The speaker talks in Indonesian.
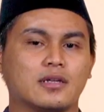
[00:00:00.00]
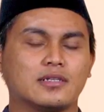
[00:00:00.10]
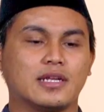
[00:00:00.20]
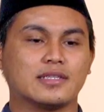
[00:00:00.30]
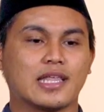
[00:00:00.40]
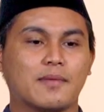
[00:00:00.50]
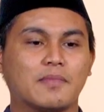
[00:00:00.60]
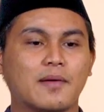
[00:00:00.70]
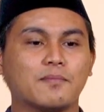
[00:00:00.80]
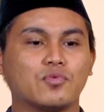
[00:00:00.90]
dan tak
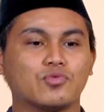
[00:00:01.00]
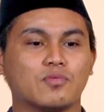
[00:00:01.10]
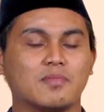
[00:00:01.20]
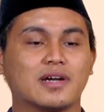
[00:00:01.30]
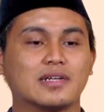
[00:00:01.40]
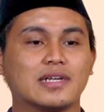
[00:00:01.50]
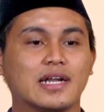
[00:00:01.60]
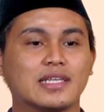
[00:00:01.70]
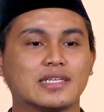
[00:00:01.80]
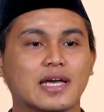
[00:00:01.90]
mampu
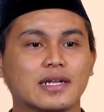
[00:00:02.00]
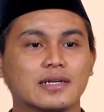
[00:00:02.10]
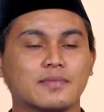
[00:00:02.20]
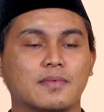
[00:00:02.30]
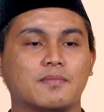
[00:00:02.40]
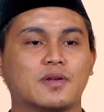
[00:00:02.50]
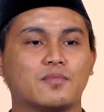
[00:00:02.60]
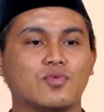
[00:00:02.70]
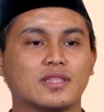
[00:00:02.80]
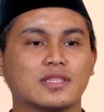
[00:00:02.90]
mengendalikan
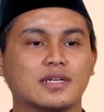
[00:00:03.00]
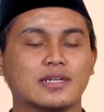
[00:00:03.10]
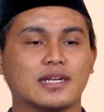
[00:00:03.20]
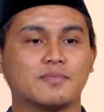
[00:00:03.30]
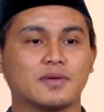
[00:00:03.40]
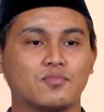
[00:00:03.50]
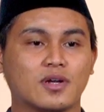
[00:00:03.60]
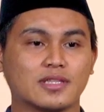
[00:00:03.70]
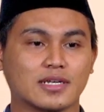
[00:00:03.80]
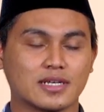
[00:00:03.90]
perbuatan dari
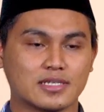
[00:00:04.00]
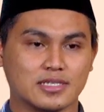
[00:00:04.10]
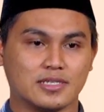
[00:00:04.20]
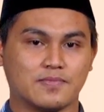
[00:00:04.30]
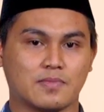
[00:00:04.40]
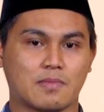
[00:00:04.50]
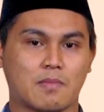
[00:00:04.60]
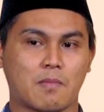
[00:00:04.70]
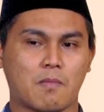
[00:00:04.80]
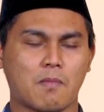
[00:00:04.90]
perbuatan keji,
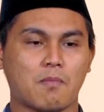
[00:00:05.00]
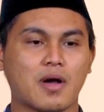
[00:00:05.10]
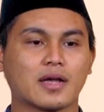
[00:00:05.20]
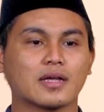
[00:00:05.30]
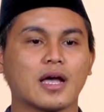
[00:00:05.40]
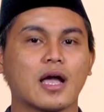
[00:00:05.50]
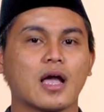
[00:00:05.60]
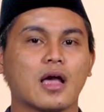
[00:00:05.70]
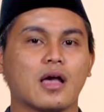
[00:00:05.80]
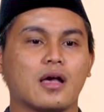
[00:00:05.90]
maka
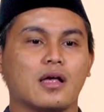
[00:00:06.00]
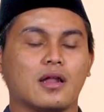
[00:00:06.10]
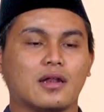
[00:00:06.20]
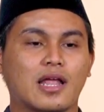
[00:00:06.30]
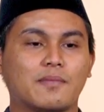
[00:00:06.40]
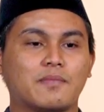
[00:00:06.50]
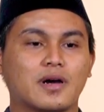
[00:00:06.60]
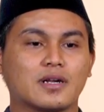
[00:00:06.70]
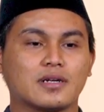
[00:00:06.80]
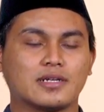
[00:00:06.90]

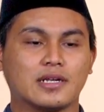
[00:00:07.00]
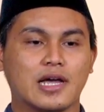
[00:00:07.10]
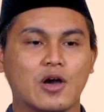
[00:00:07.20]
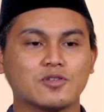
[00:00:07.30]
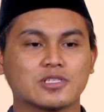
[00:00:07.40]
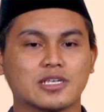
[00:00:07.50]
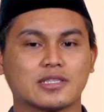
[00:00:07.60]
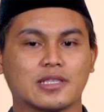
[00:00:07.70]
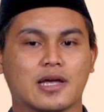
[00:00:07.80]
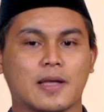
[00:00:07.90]
lapar dan haus
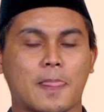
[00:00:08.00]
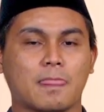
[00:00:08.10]
kita,